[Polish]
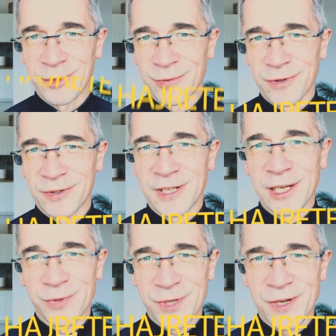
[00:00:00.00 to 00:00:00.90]
który od
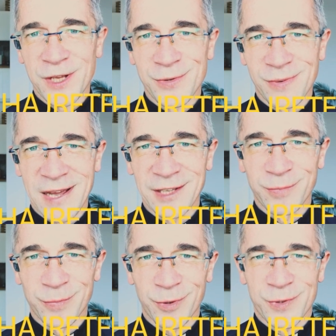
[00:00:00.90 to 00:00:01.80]
kilkudziesięciu lat
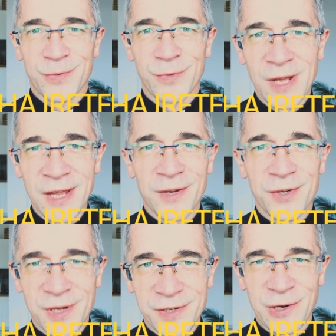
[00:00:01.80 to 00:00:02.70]
po prostu
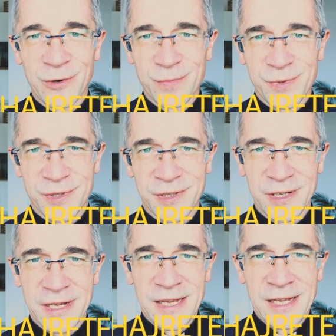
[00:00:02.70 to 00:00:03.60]
siedział przy